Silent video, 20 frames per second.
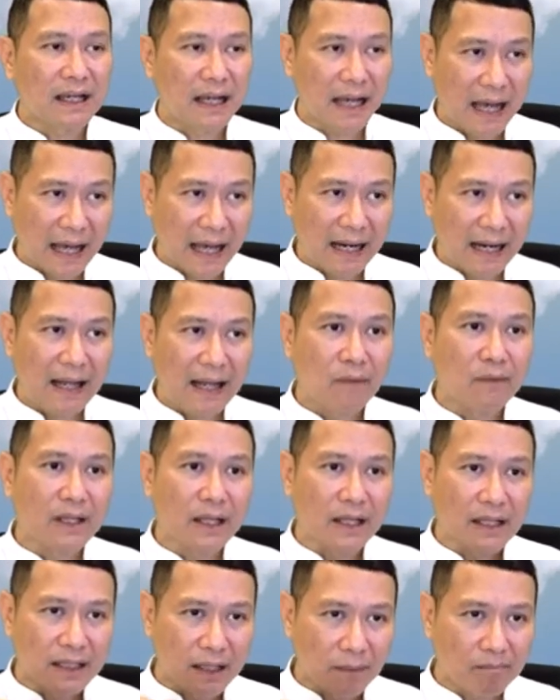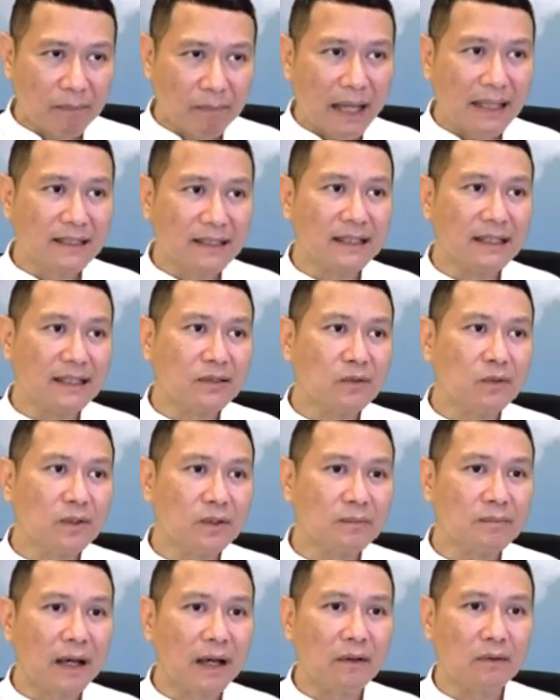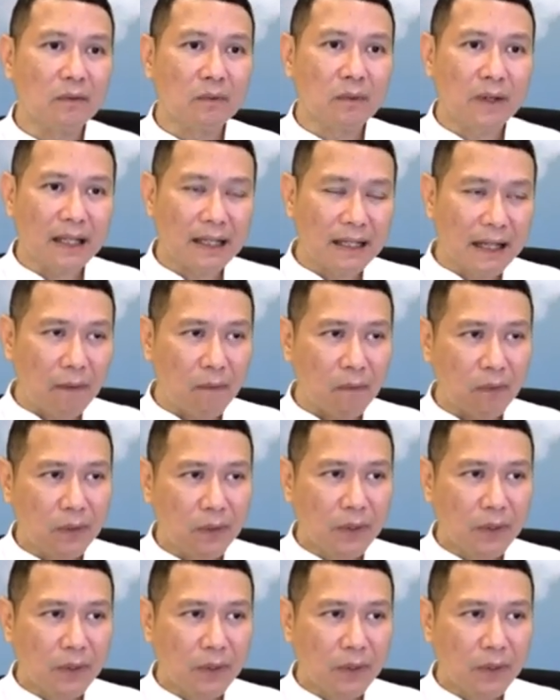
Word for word: ขาเราเนี่ย ยังไปถึงอยู่หรือเปล่า หรือว่าเรา